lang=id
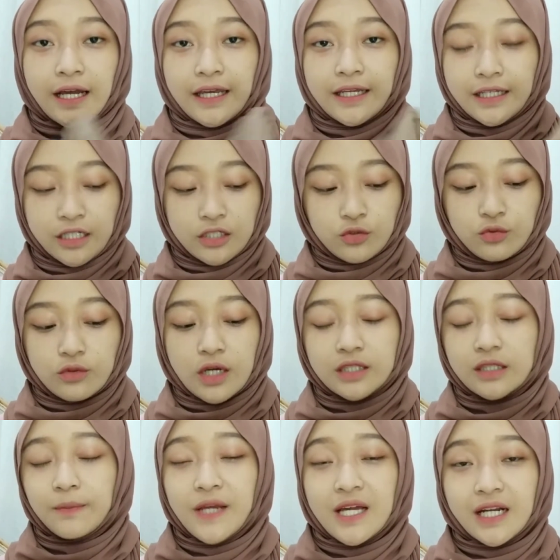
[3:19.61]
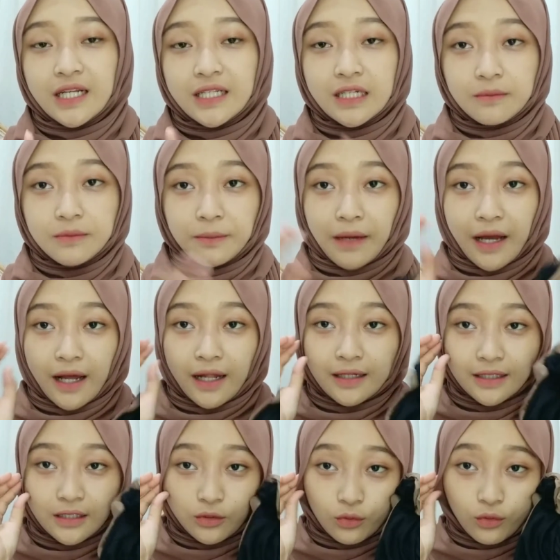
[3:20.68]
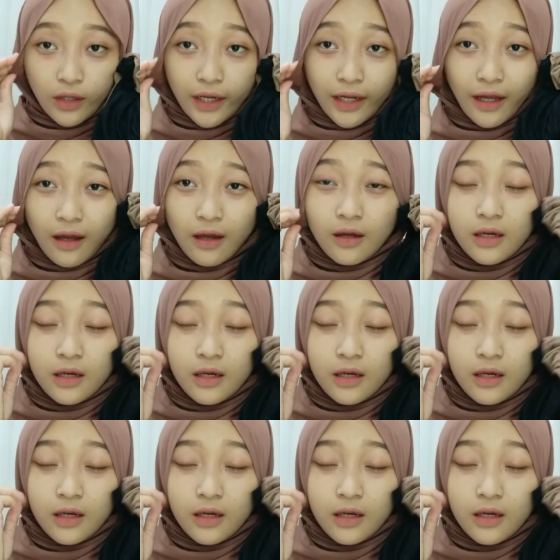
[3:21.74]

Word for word: kayak gini juga tapi harganya lebih mahal gitu kayak